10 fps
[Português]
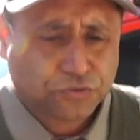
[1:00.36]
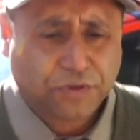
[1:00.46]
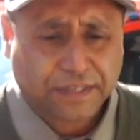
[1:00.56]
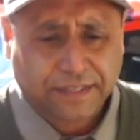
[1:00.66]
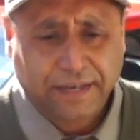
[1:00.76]
dos
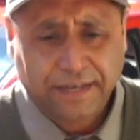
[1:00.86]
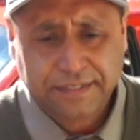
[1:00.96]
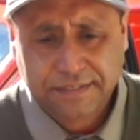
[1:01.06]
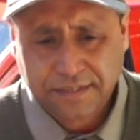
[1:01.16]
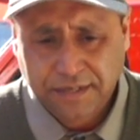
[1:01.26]

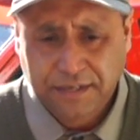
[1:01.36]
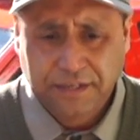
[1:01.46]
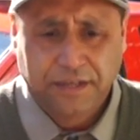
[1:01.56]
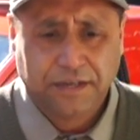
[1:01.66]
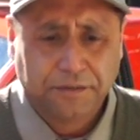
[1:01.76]
quartéis,
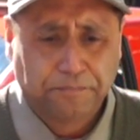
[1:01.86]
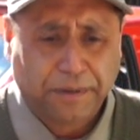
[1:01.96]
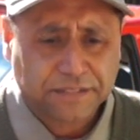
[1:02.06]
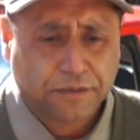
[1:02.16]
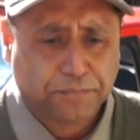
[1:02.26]
ele, ele
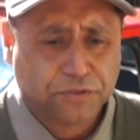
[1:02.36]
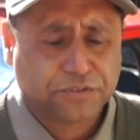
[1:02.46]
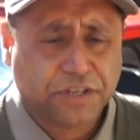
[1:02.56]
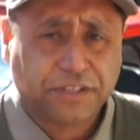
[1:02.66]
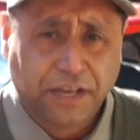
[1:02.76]
passa por
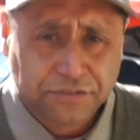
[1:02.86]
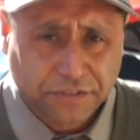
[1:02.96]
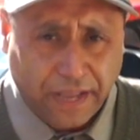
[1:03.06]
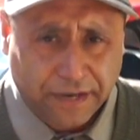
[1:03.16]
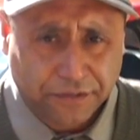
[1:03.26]
uns critérios
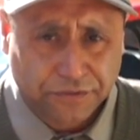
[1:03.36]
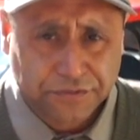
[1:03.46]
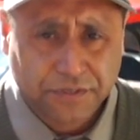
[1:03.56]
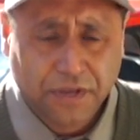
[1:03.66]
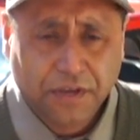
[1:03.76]

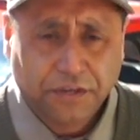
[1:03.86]
técnicos.